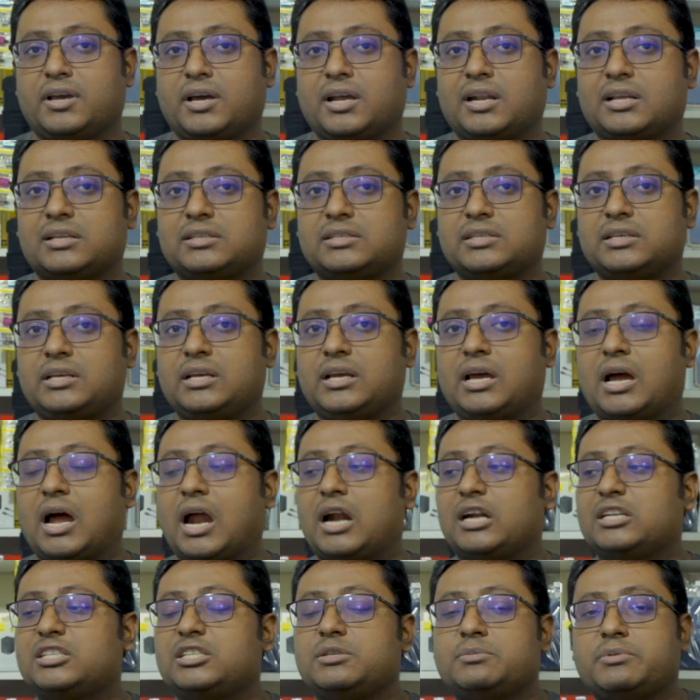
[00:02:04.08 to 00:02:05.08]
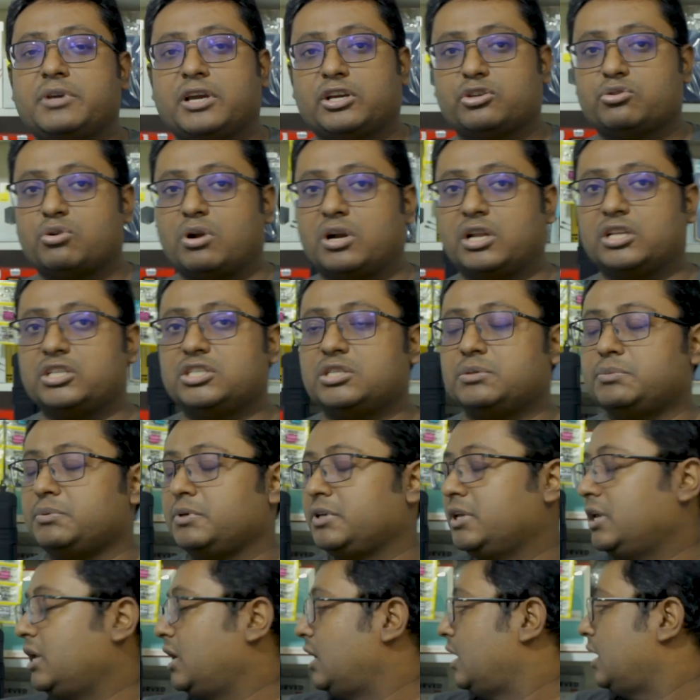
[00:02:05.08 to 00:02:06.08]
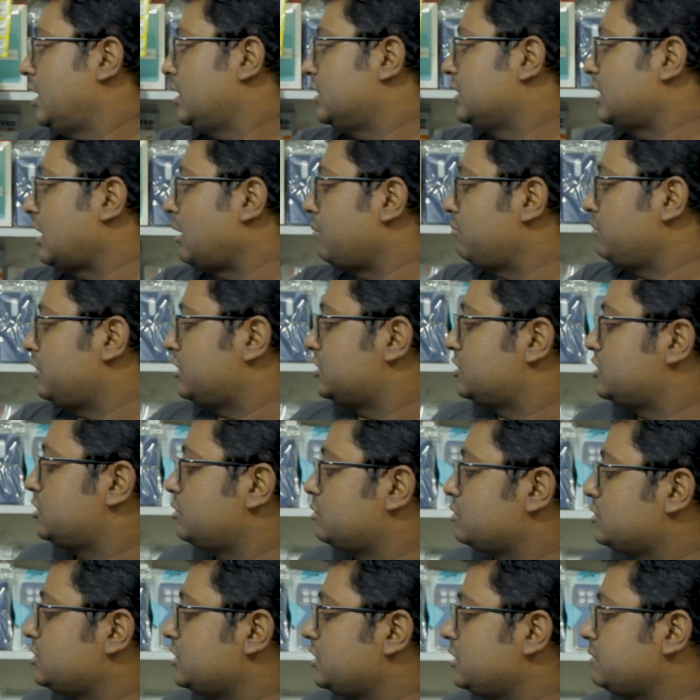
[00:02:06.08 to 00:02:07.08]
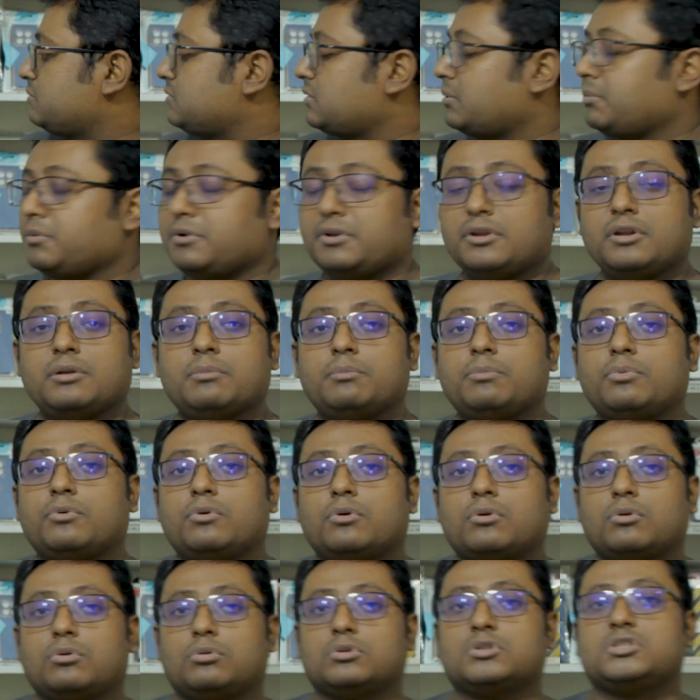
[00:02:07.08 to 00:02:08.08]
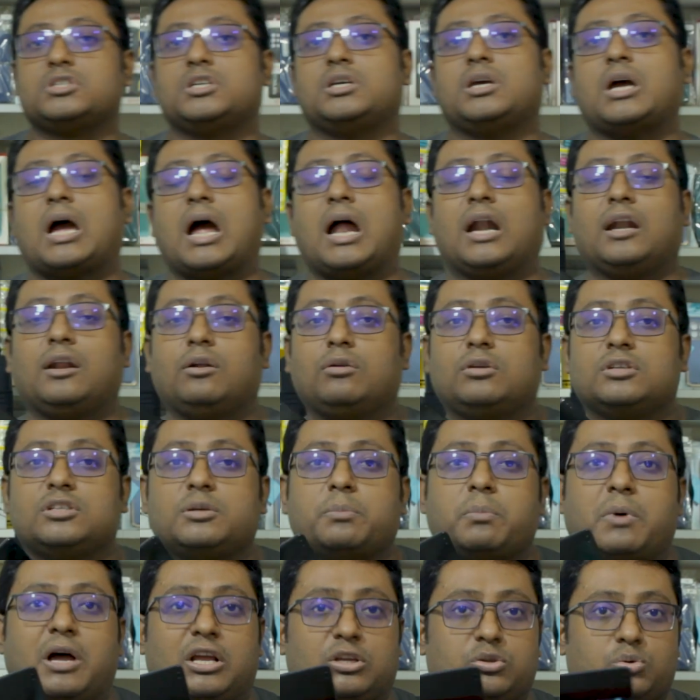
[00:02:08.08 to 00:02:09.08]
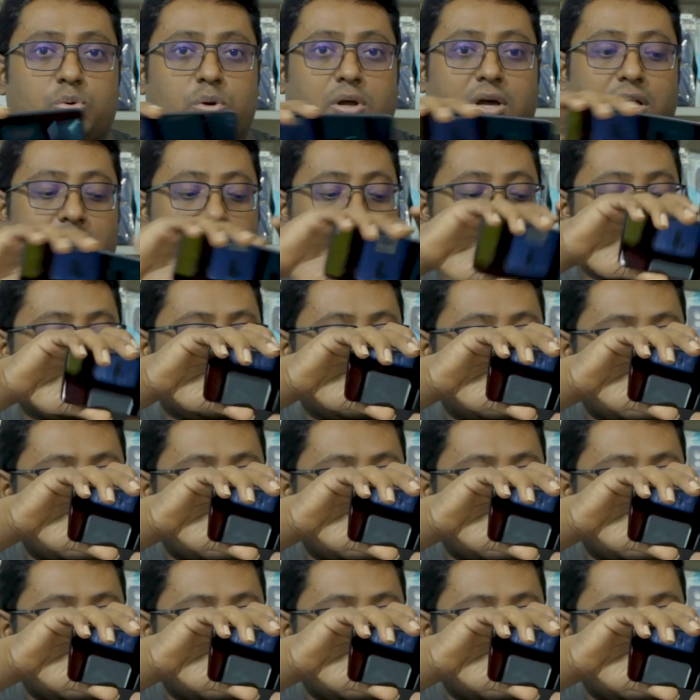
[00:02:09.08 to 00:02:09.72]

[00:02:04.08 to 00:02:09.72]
ফিঙ্গার আছে আট জিবি একশো আট জিবি দাম নিচ্ছে হচ্ছে এ সেভেন্টিন প্রোর হচ্ছে আঠারো হাজার পাঁচশো টাকা